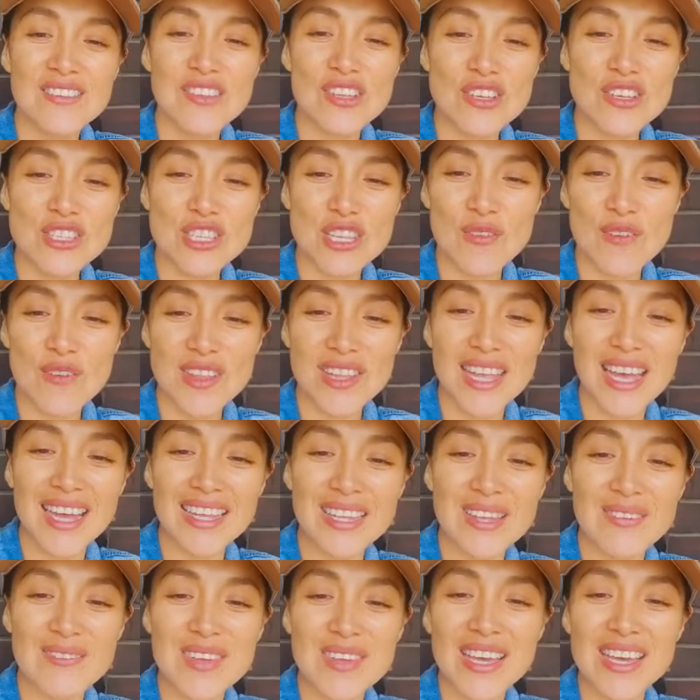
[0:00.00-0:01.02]
Dios te
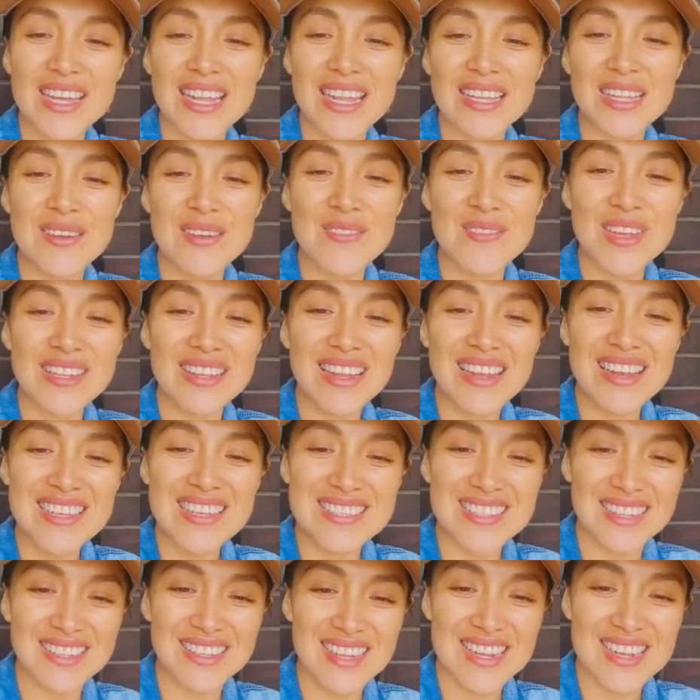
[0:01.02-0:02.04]
bendiga también grandemente,
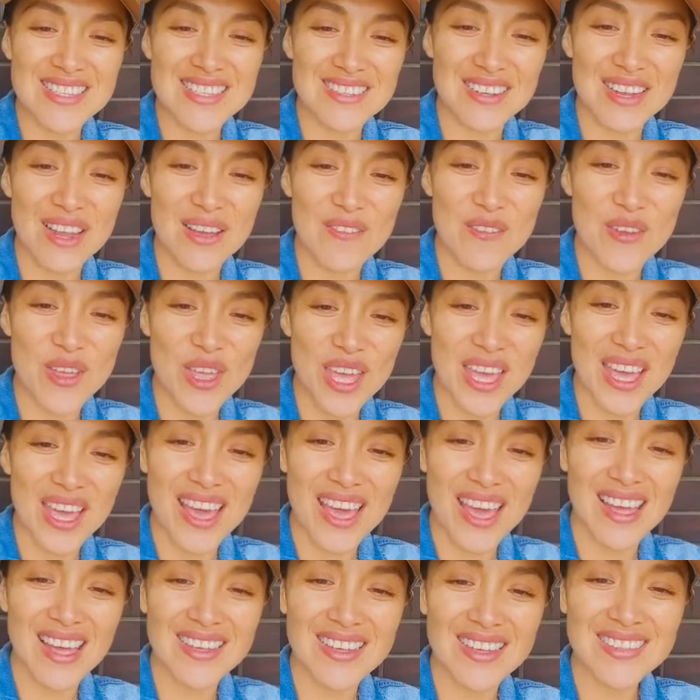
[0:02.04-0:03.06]
Lisette Arazona
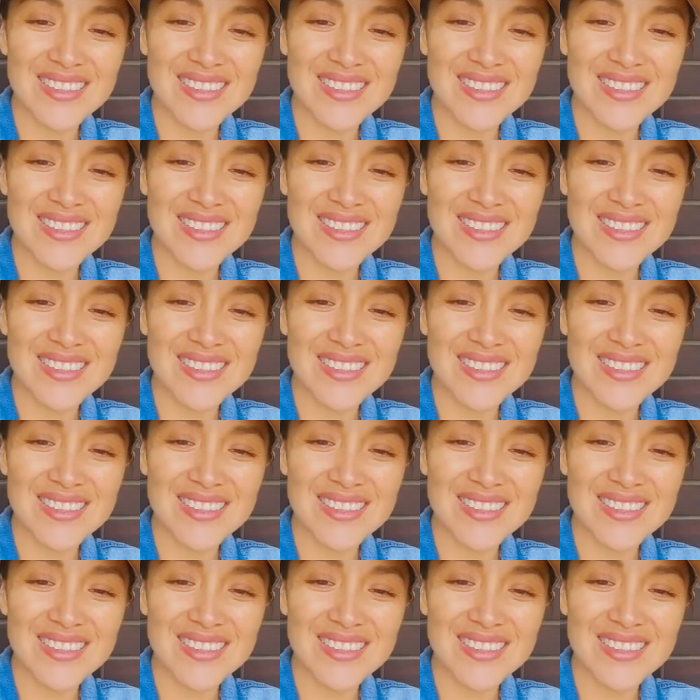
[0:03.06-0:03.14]
Vega.